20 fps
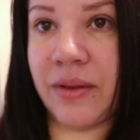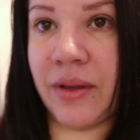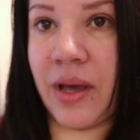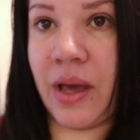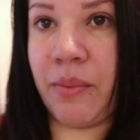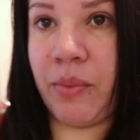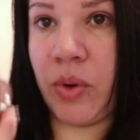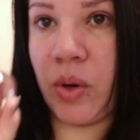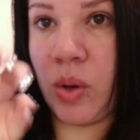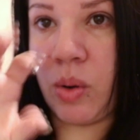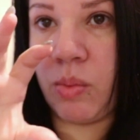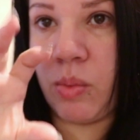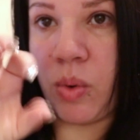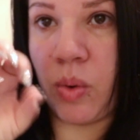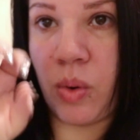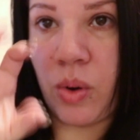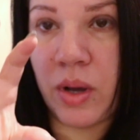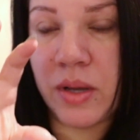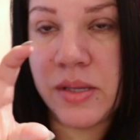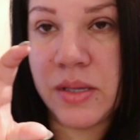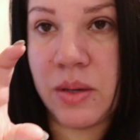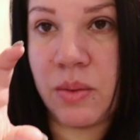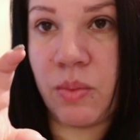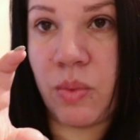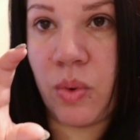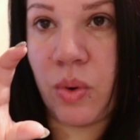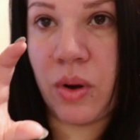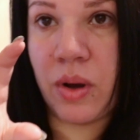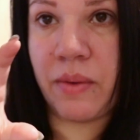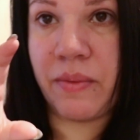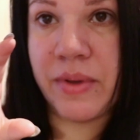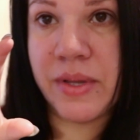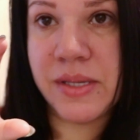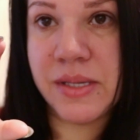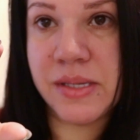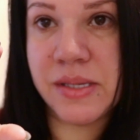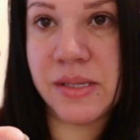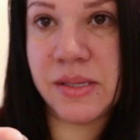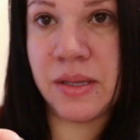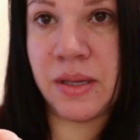sé que es como, así como a
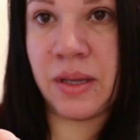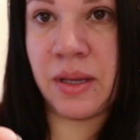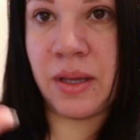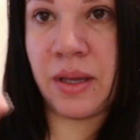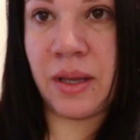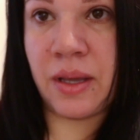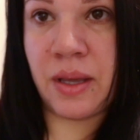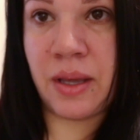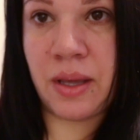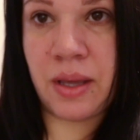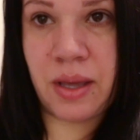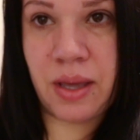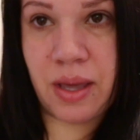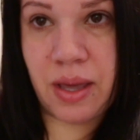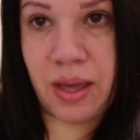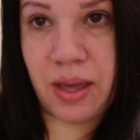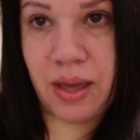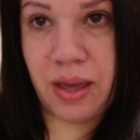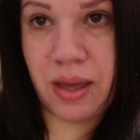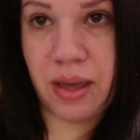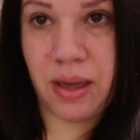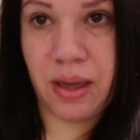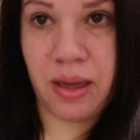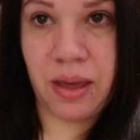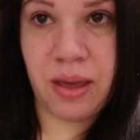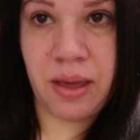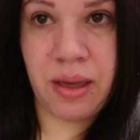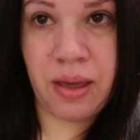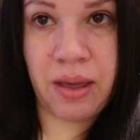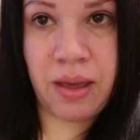veces eh,